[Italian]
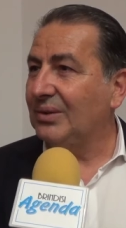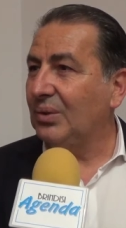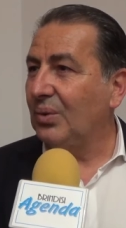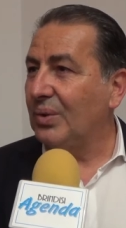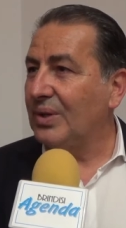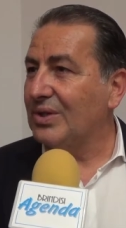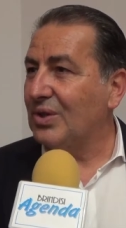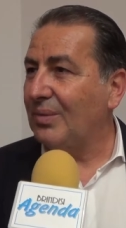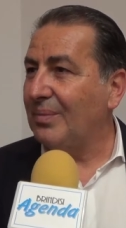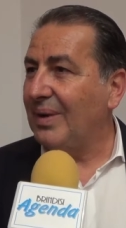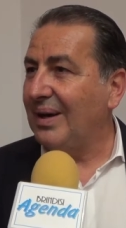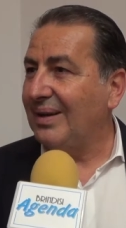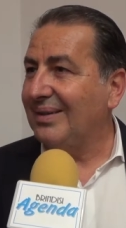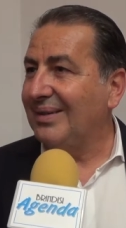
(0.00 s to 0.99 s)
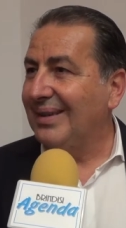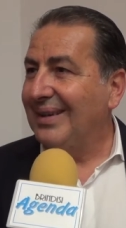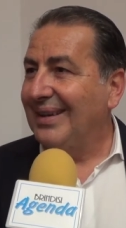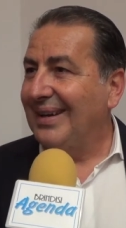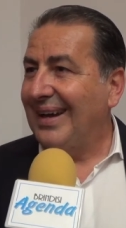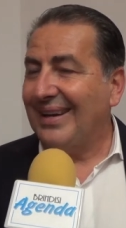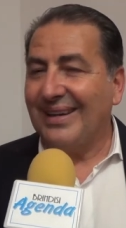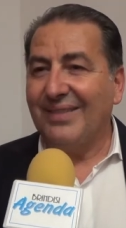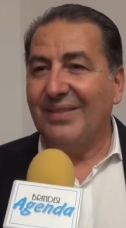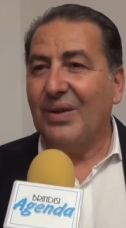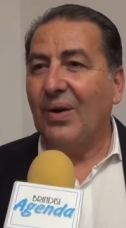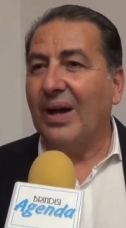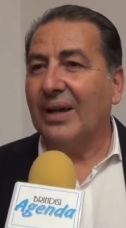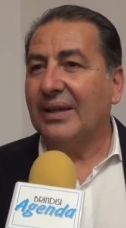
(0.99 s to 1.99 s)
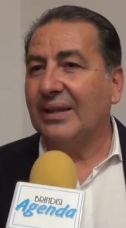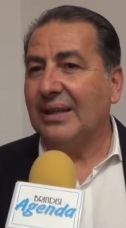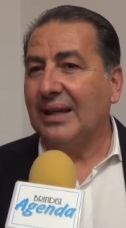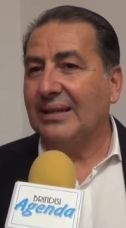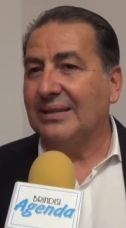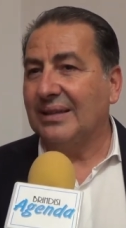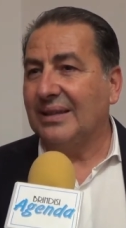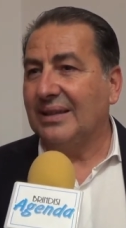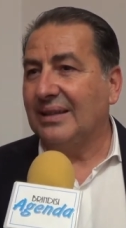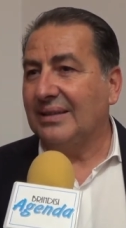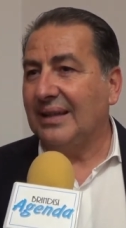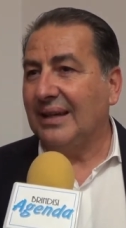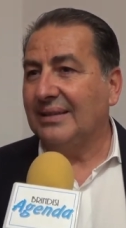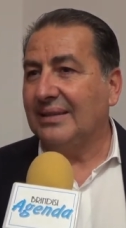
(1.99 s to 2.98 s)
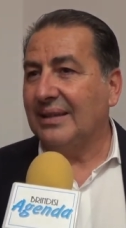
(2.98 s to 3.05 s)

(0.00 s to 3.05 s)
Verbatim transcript: lui insomma, arrivino anche tanti, tanti